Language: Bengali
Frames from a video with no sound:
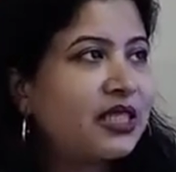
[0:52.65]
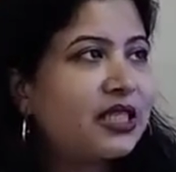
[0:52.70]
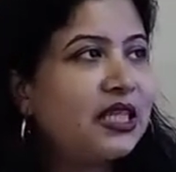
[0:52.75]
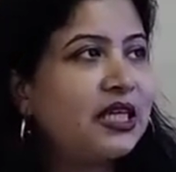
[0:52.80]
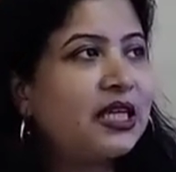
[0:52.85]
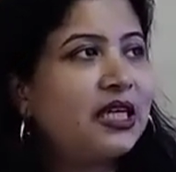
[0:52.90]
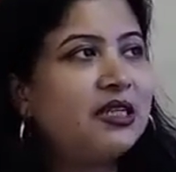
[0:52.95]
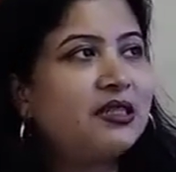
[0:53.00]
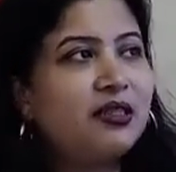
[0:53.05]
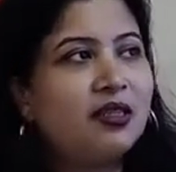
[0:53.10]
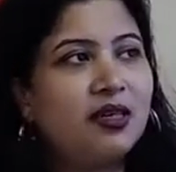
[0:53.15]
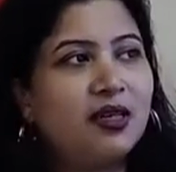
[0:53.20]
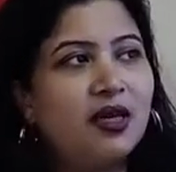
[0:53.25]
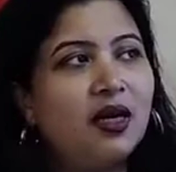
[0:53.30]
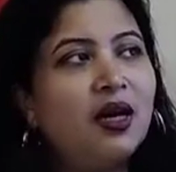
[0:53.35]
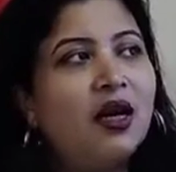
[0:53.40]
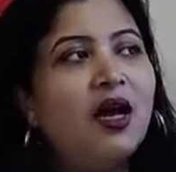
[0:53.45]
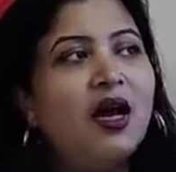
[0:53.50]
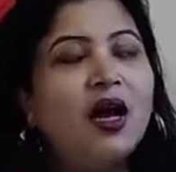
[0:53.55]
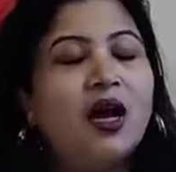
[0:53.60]
শিক্ষার্থীরা
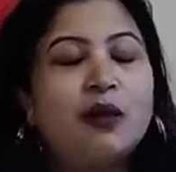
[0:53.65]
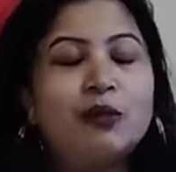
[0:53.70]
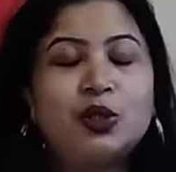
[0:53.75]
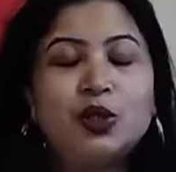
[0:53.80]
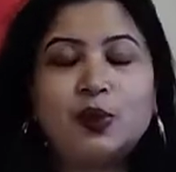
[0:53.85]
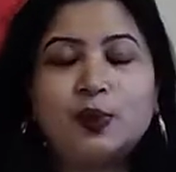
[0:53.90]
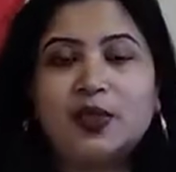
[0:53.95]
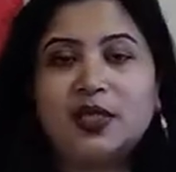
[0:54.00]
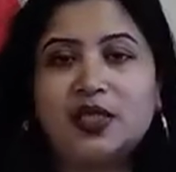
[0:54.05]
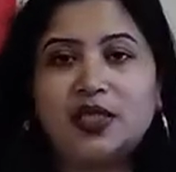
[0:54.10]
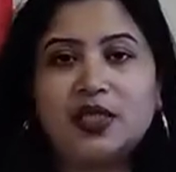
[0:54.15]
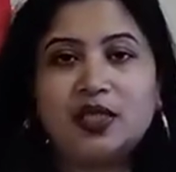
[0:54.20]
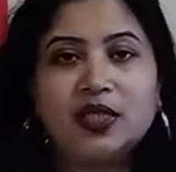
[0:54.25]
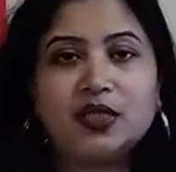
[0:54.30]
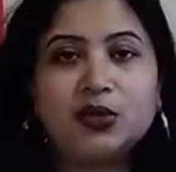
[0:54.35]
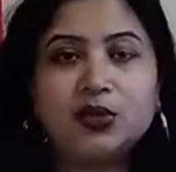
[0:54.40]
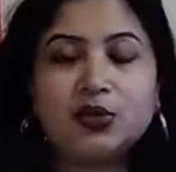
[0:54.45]
আমি তোমাদেরকে